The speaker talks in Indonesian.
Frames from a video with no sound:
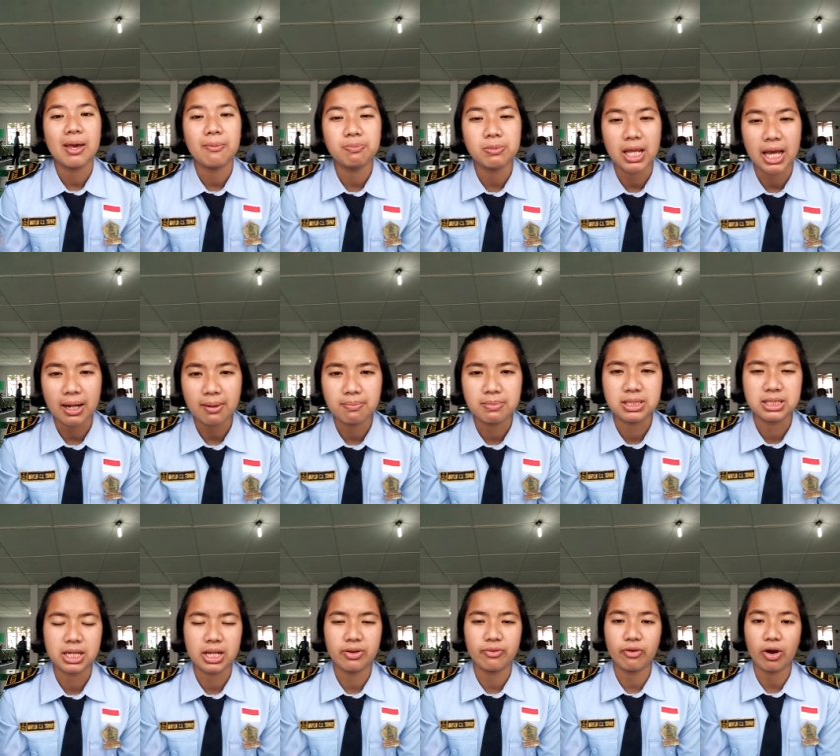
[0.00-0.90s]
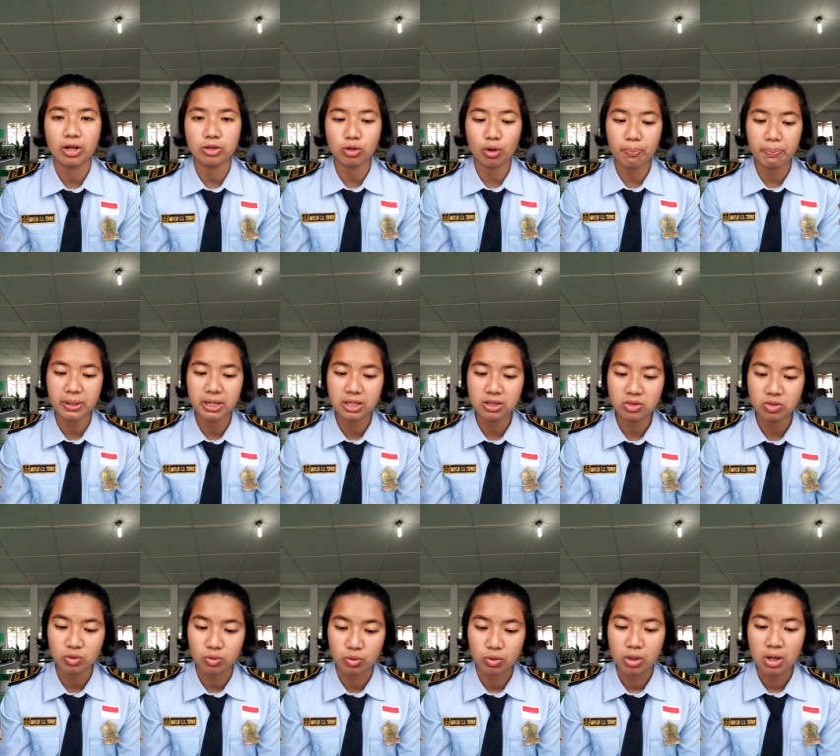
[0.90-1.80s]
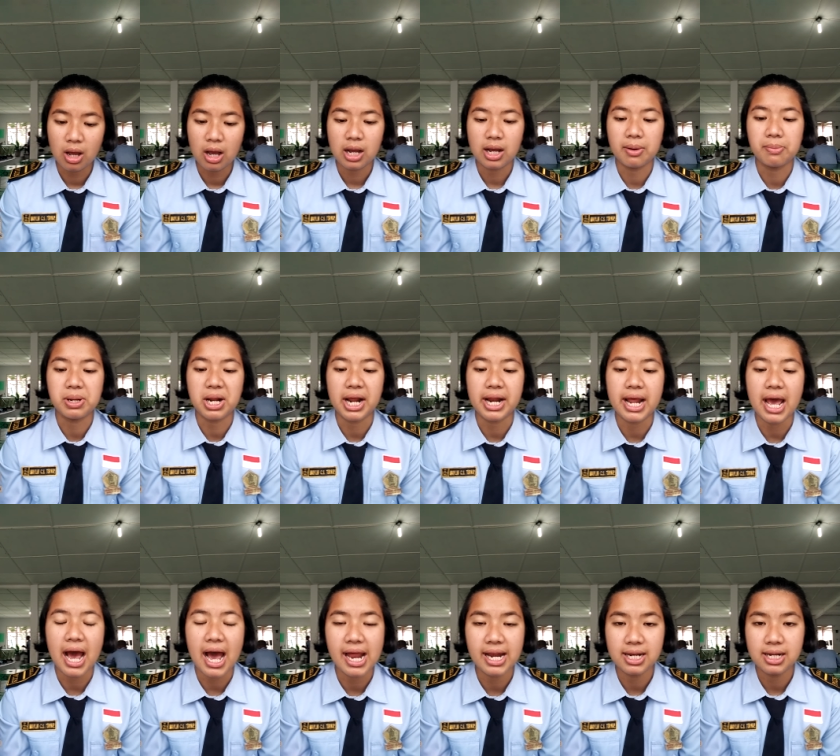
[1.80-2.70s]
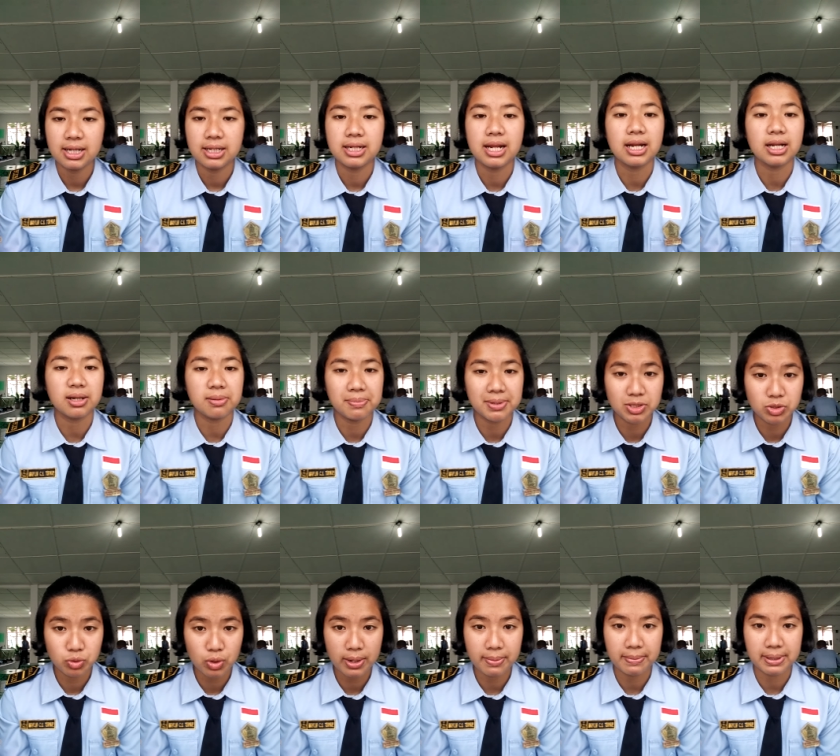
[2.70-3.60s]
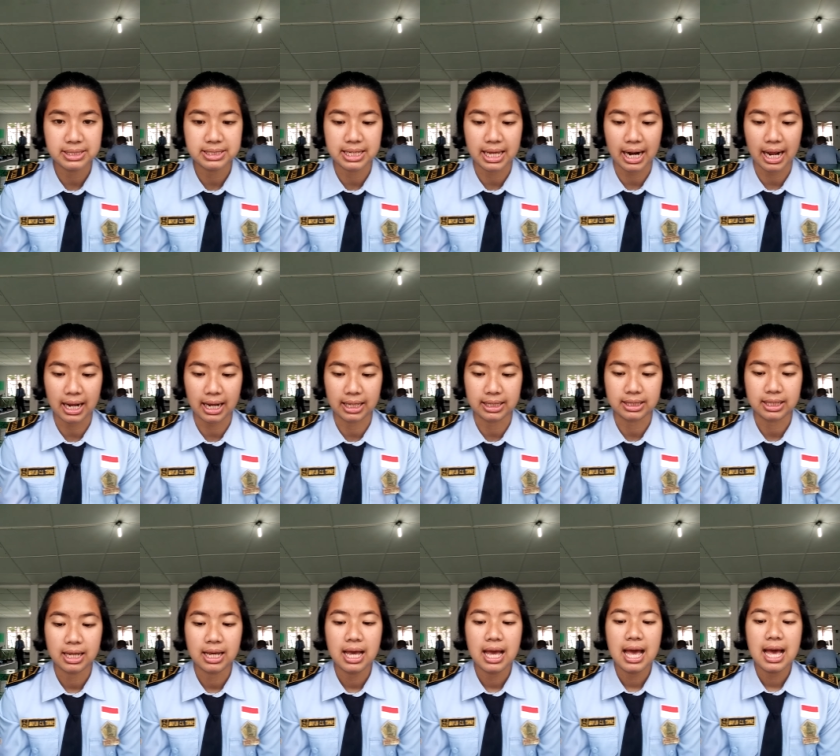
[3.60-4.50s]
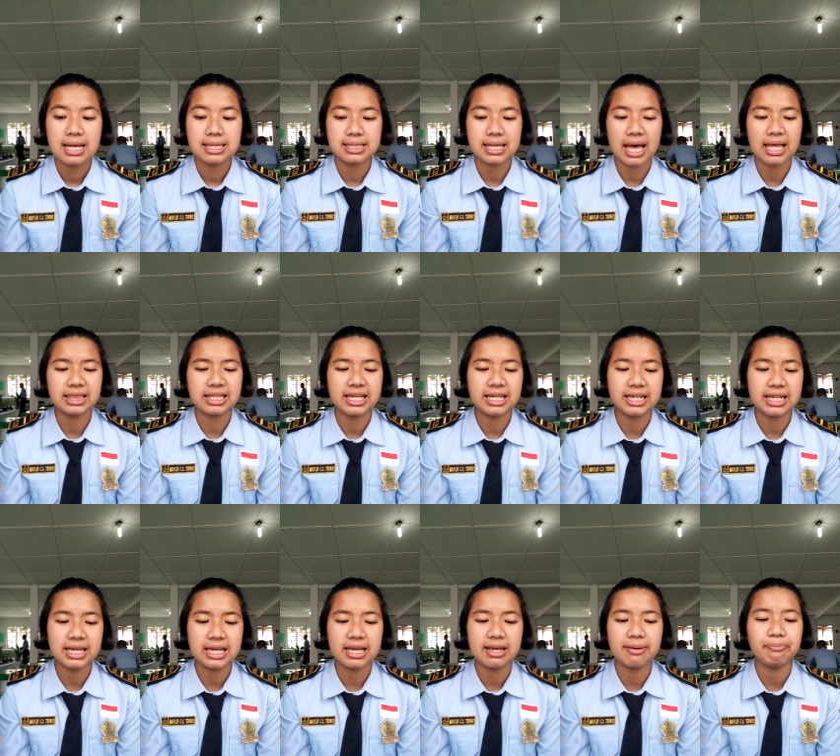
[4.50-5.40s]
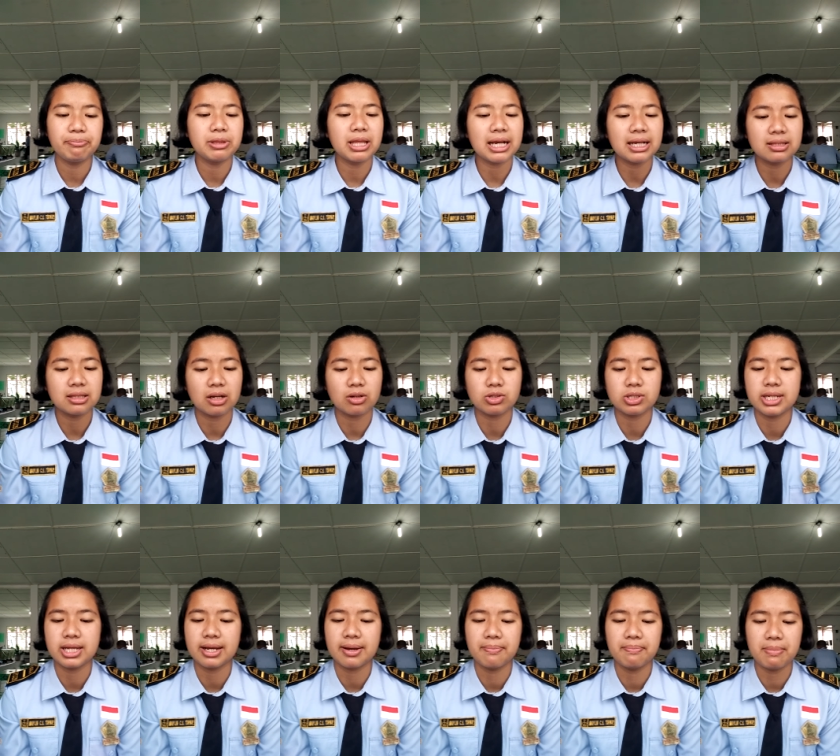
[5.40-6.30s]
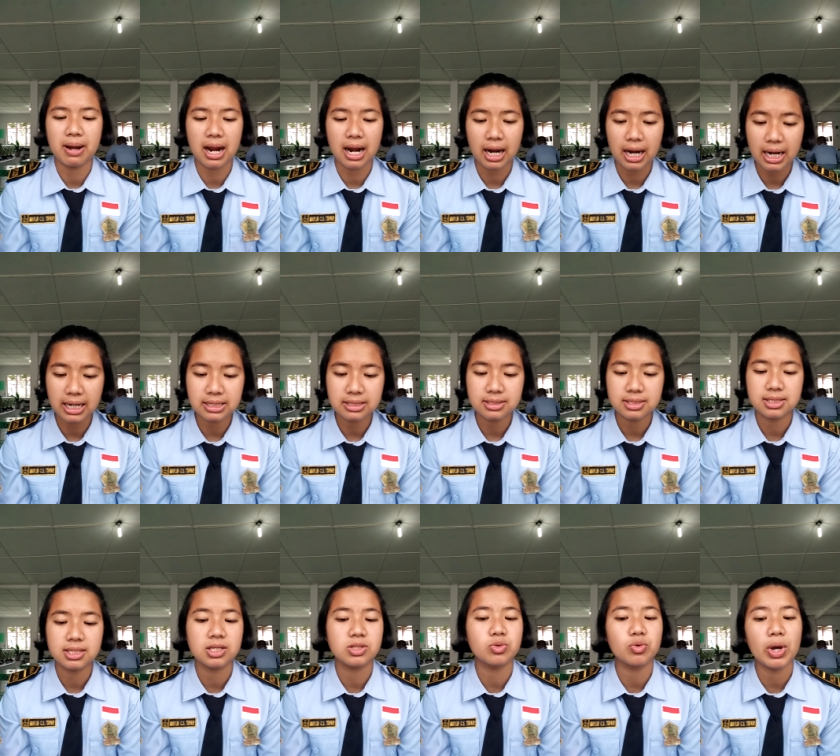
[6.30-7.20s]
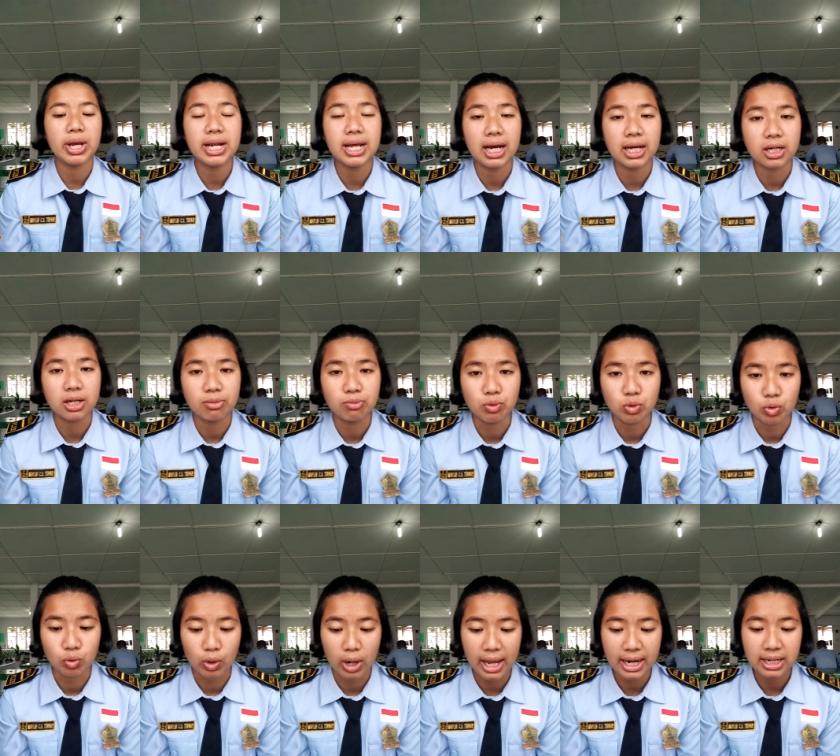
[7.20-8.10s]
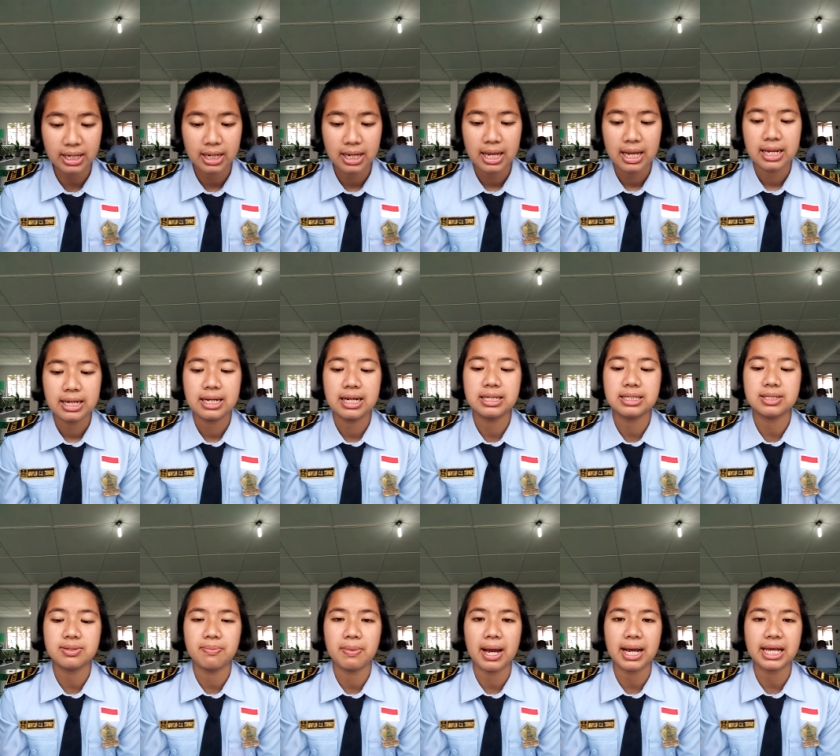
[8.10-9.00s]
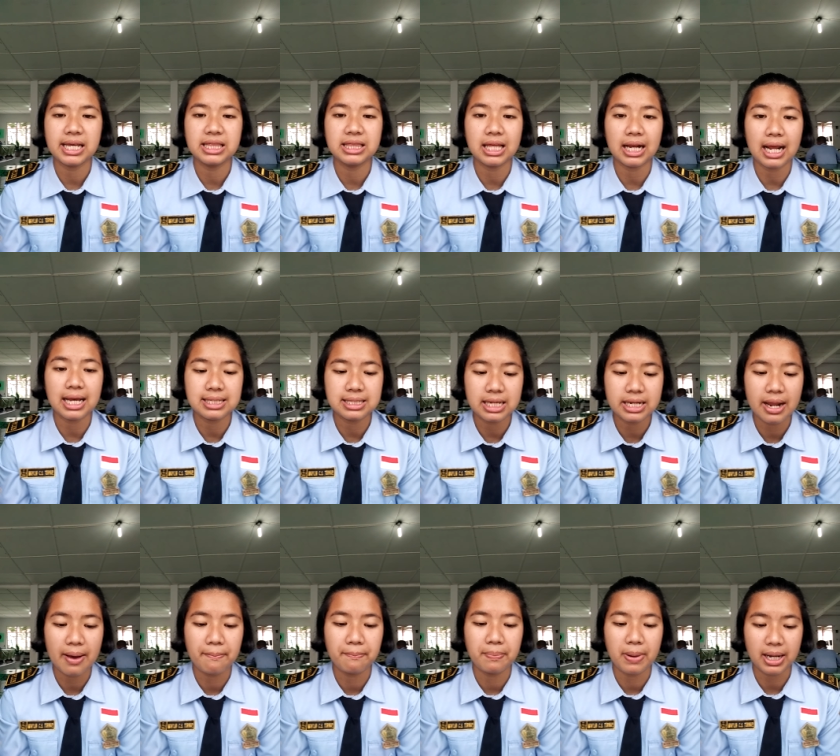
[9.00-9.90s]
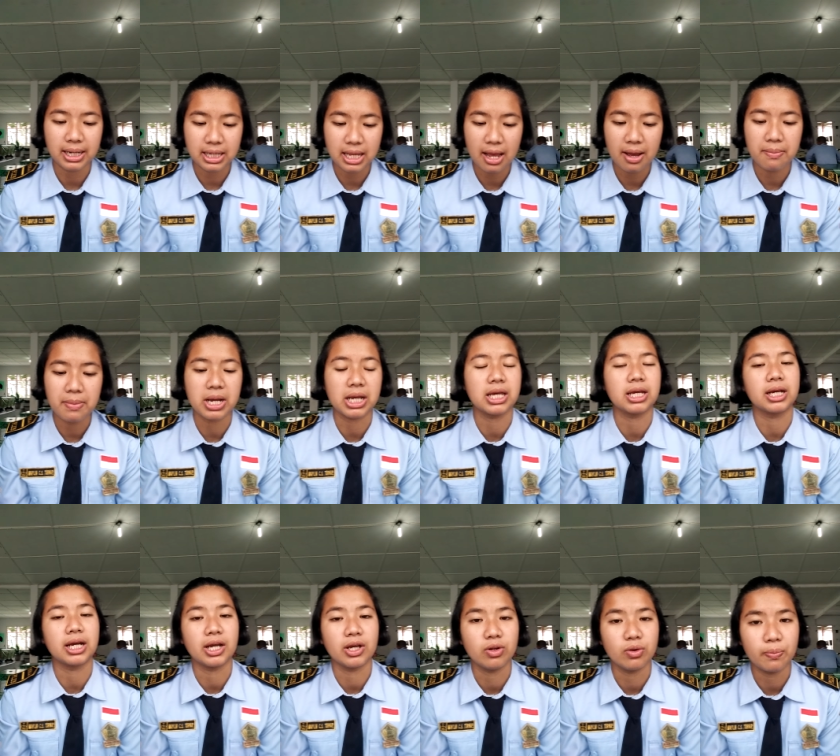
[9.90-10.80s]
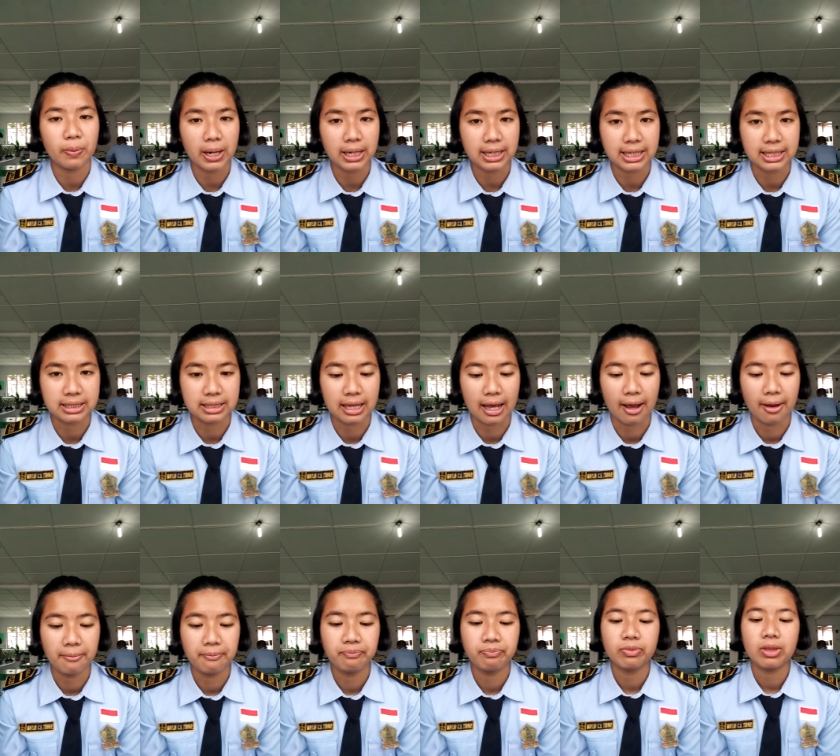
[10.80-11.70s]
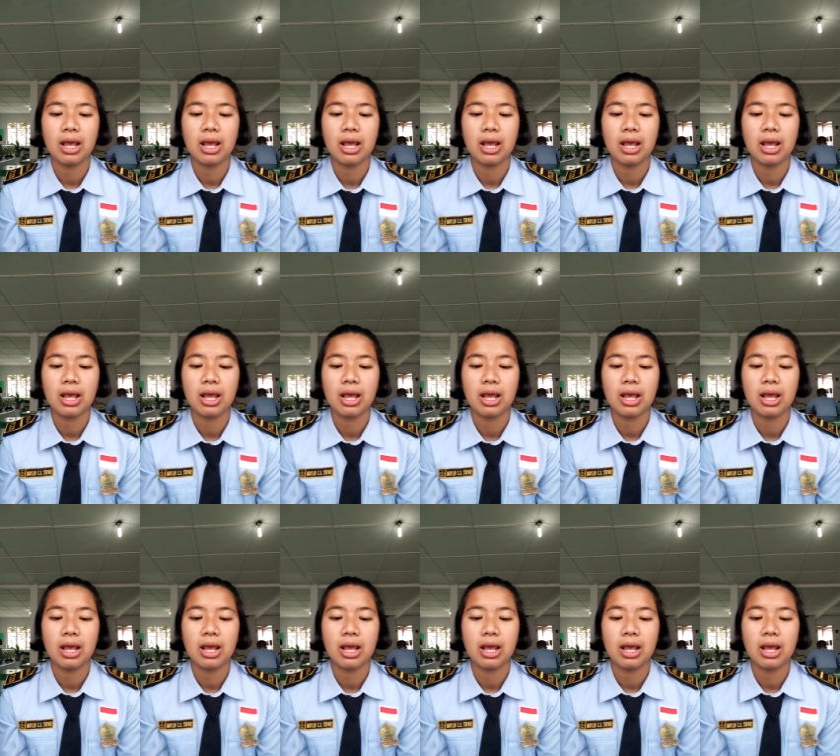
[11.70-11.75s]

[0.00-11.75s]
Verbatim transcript: Iptek menjadi faktor penentu keberadaan dan kemajuan masyarakat. Saat ini, iptek terus dikembangkan sesuai dengan kebutuhan dan semakin terasa dampaknya bagi kehidupan kita.